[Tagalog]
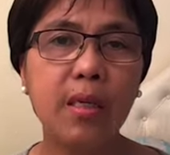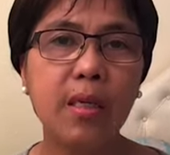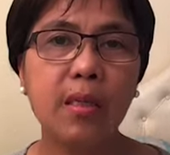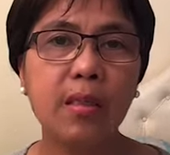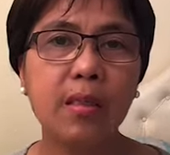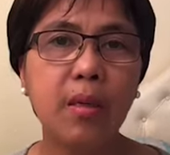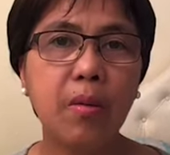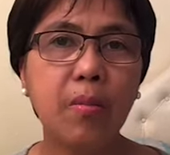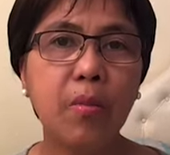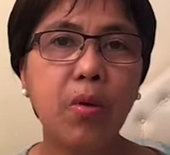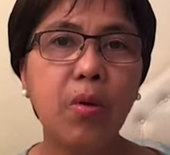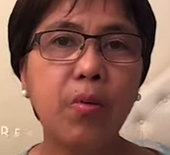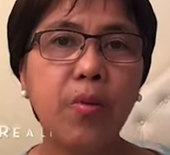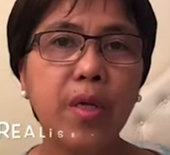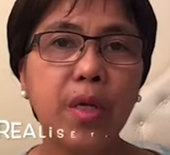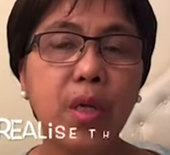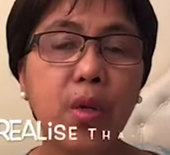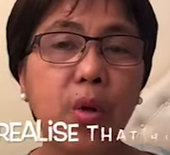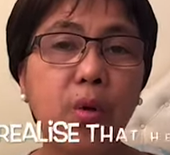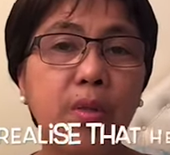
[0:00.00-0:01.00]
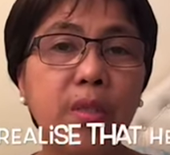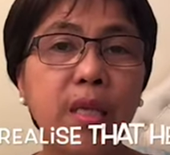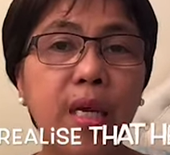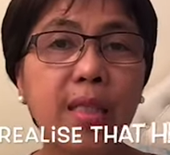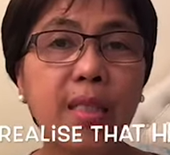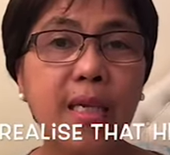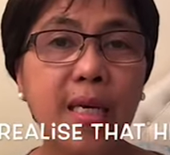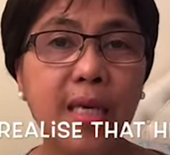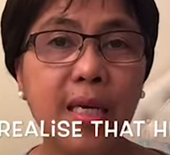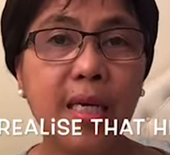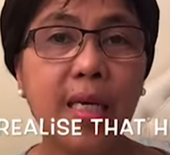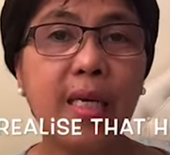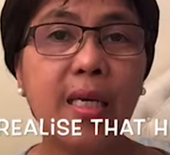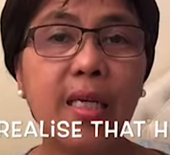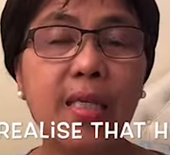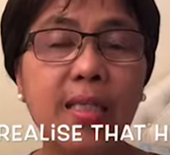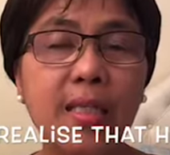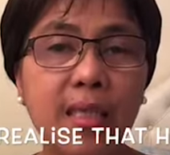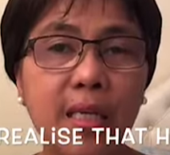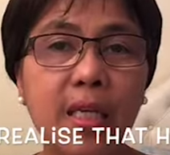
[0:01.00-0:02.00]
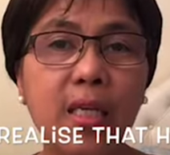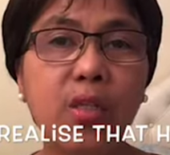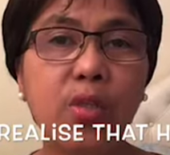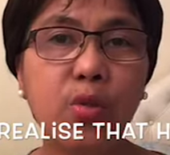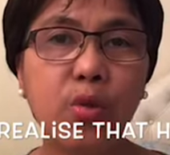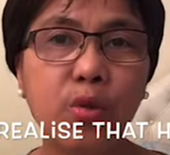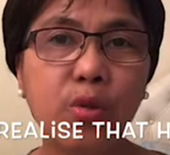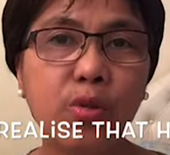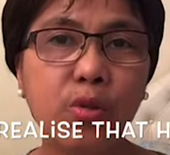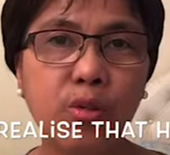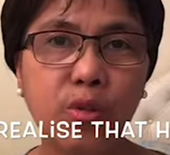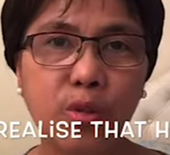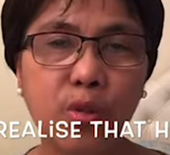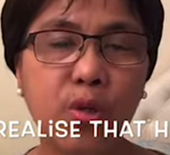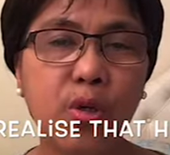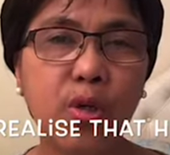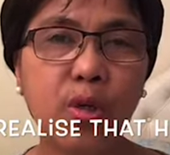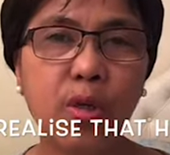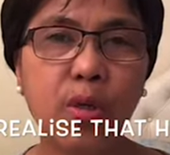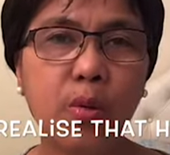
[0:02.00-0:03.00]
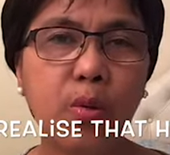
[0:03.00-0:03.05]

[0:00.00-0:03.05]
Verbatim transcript: the more we know that He is in control.